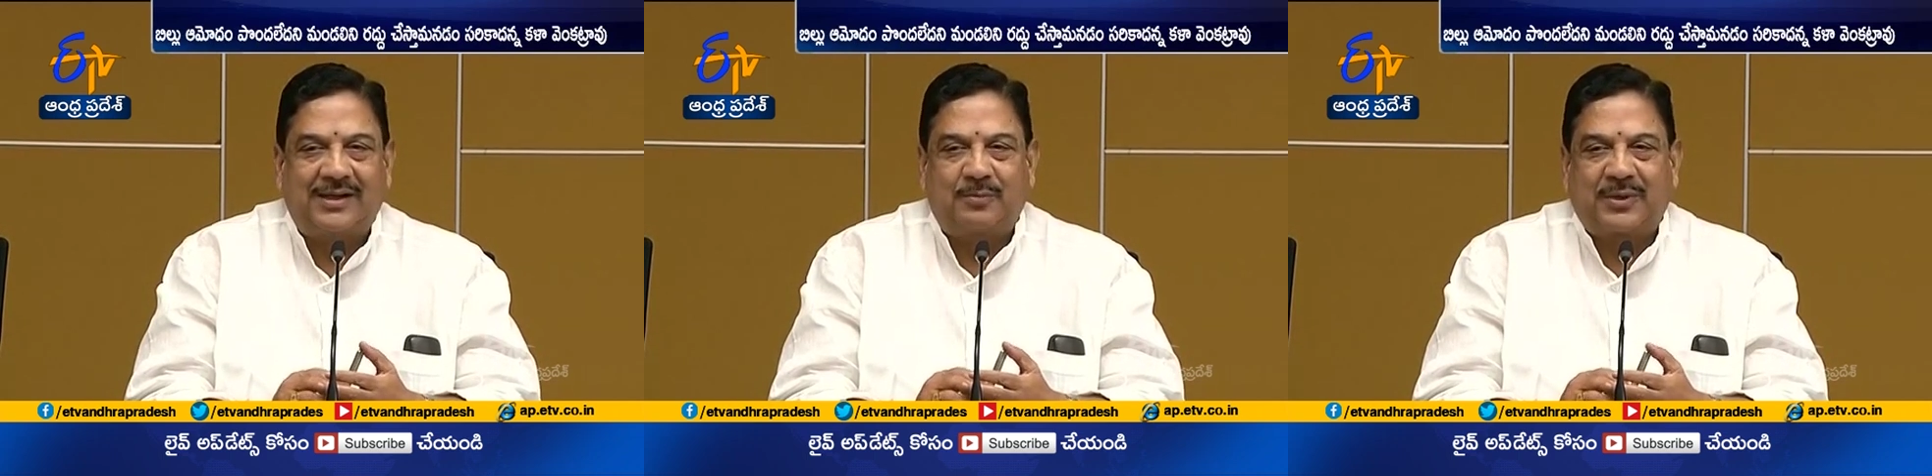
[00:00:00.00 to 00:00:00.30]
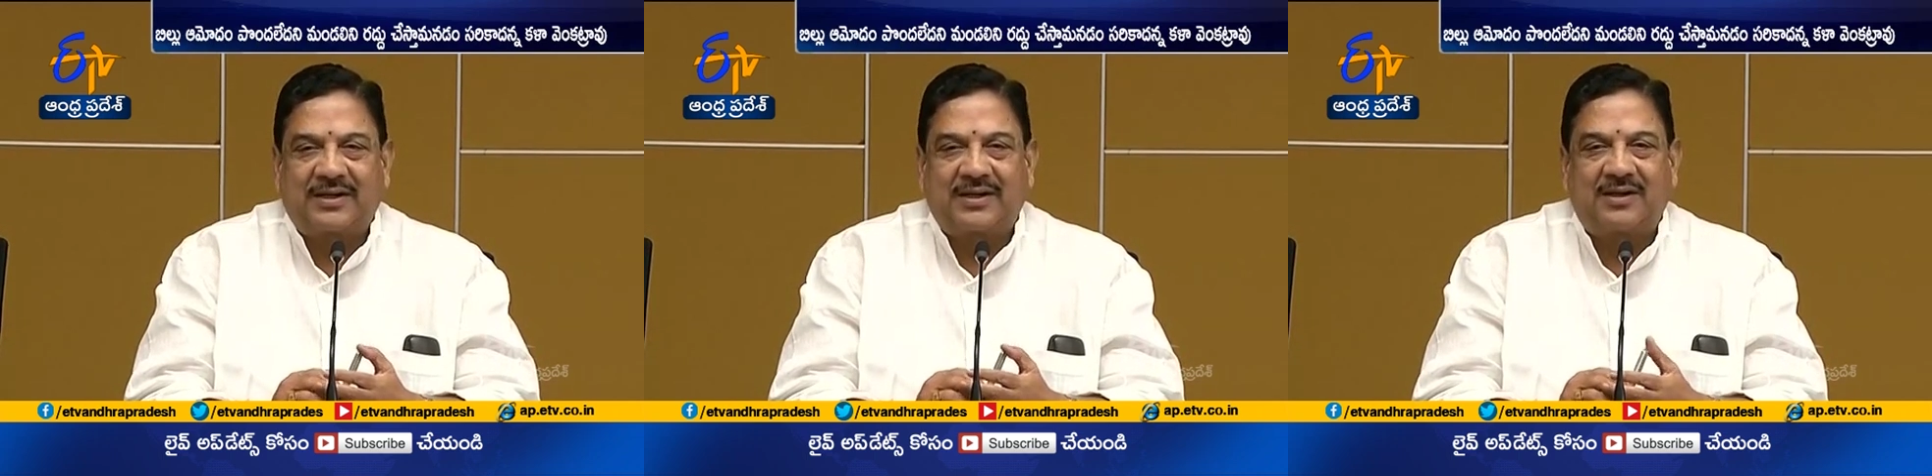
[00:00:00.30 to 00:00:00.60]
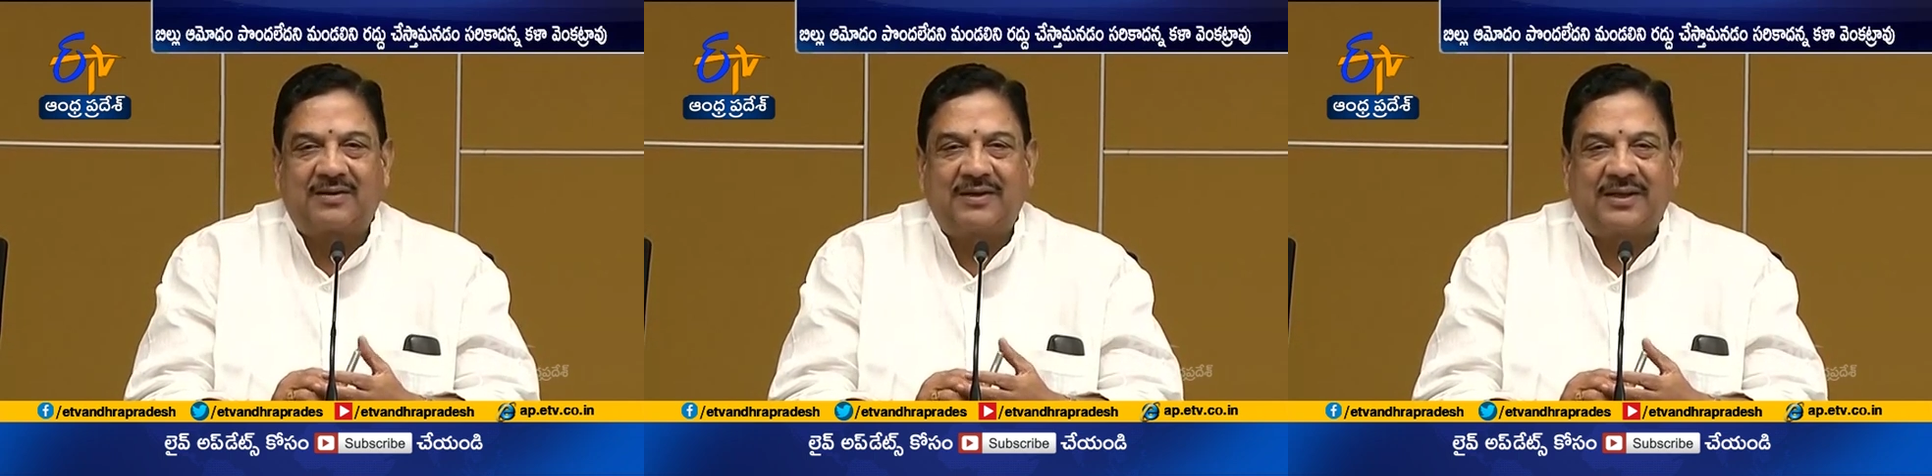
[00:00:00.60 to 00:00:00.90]
చేస్తామనడం
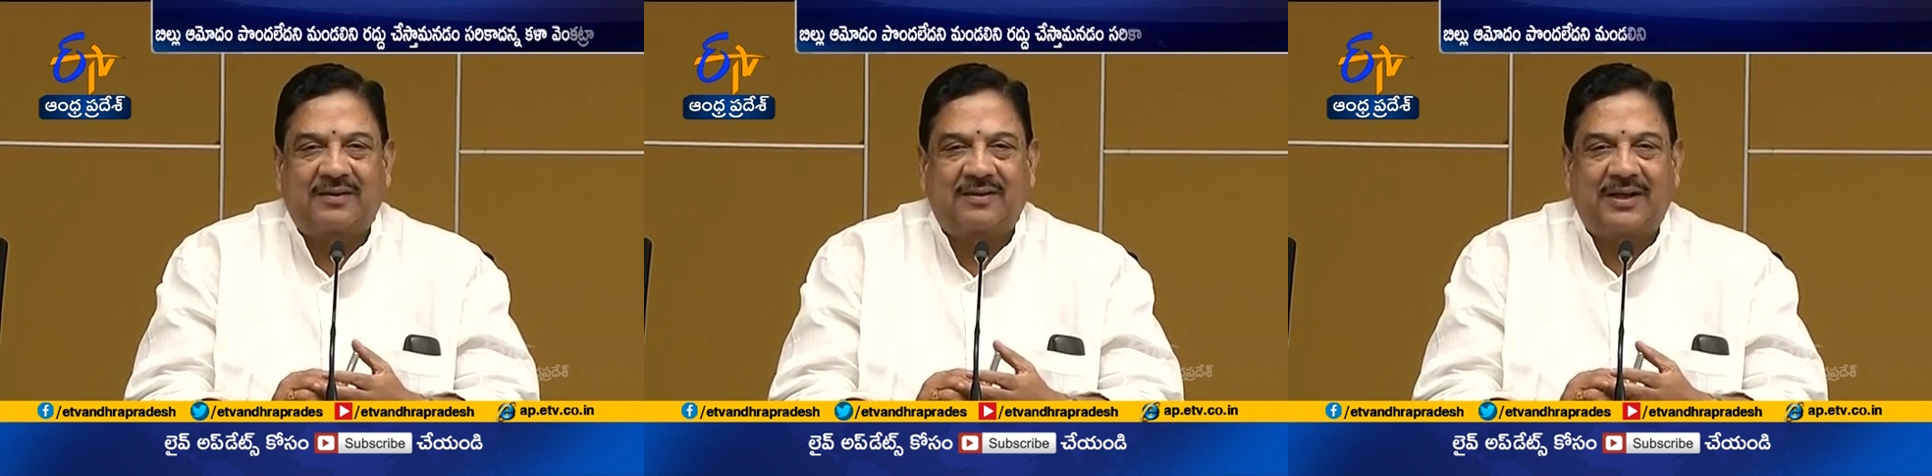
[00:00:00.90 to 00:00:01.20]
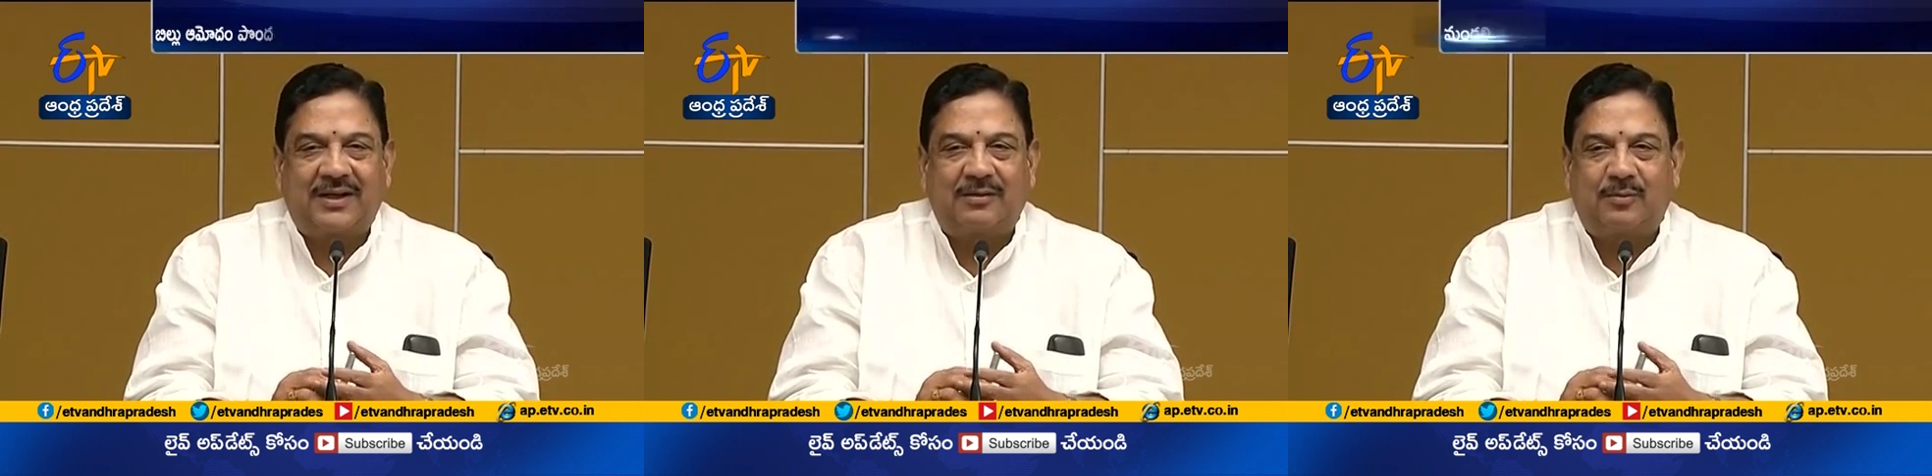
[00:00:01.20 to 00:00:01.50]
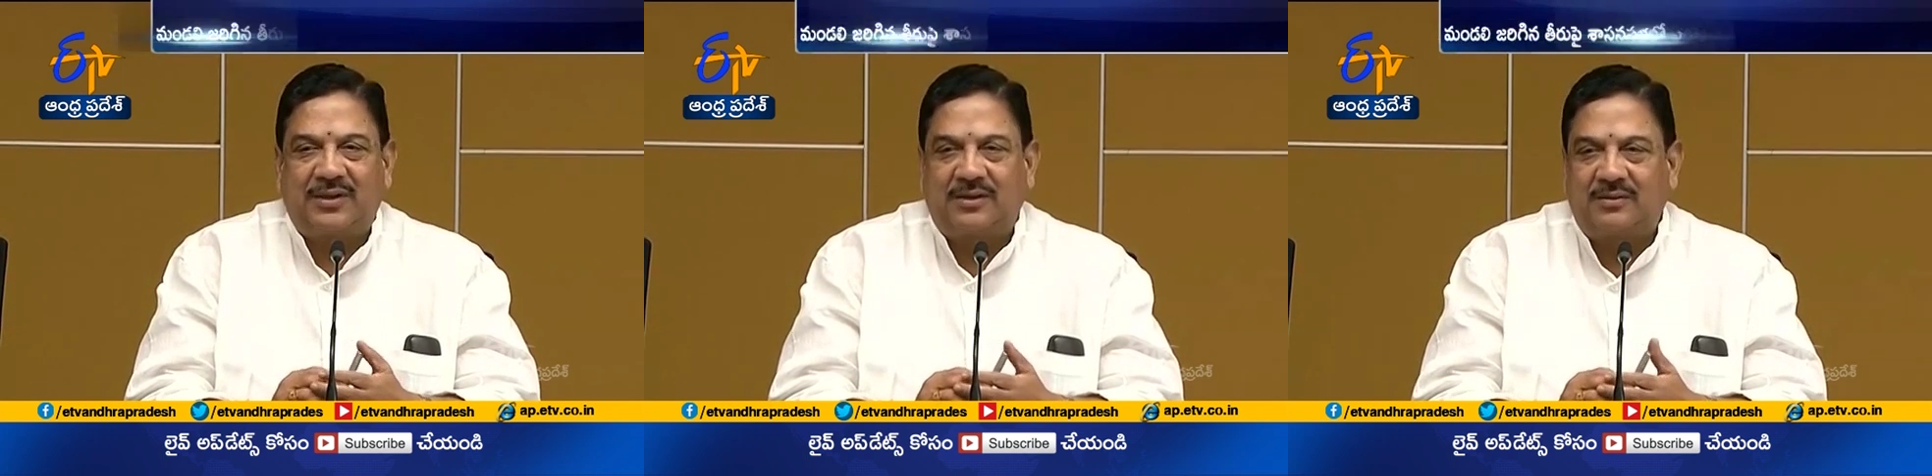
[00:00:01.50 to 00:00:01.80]
సరికాదని హితవు
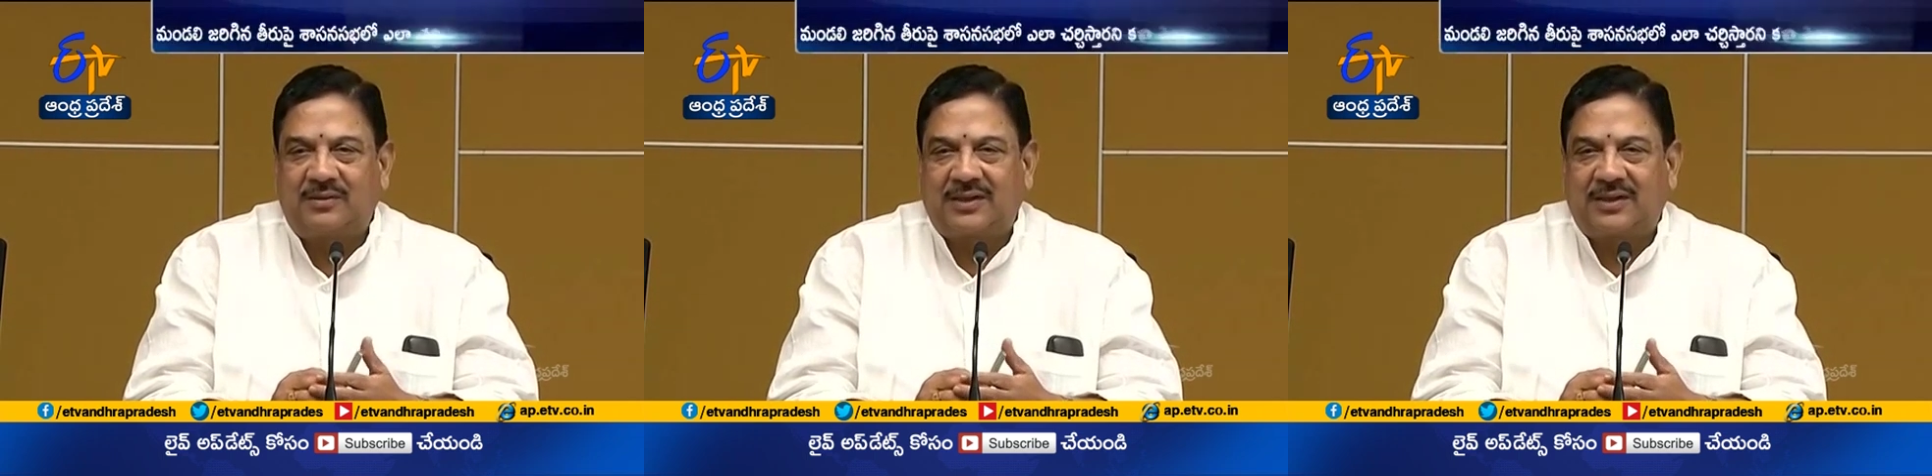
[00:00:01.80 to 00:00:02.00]
పలికారు